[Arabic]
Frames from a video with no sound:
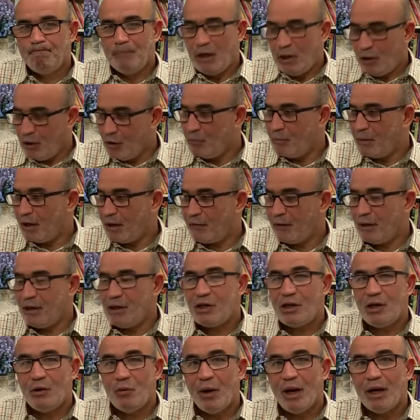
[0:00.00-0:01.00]
اليوم ما
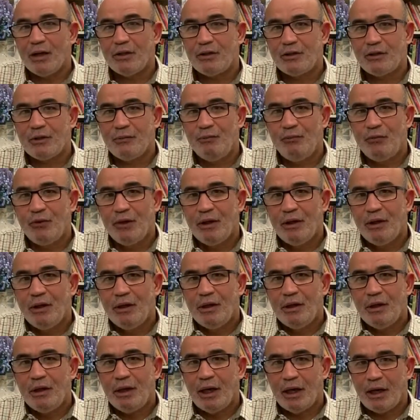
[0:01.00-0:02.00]
كفانيش الوقت
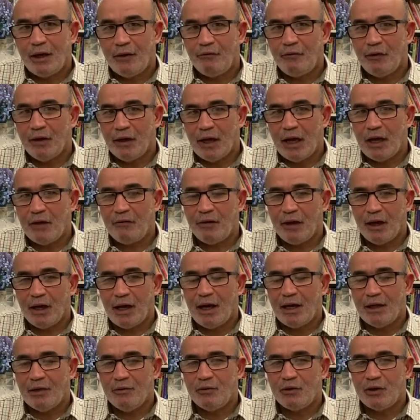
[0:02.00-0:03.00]
لكن في اللايف
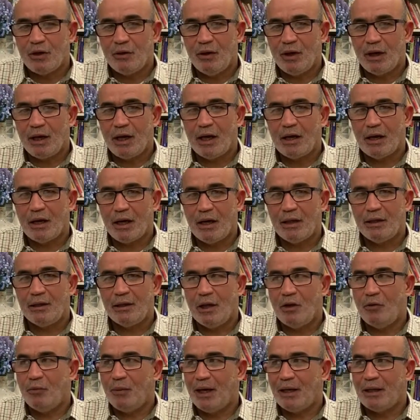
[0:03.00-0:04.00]
القادم سواء كان
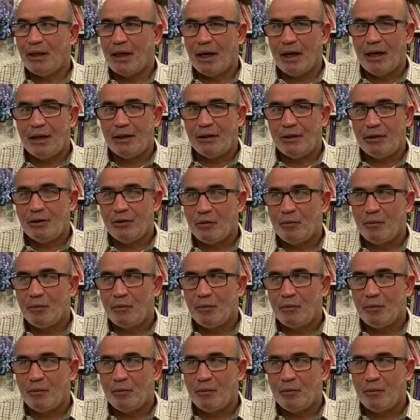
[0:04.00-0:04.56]
غد او بعد غد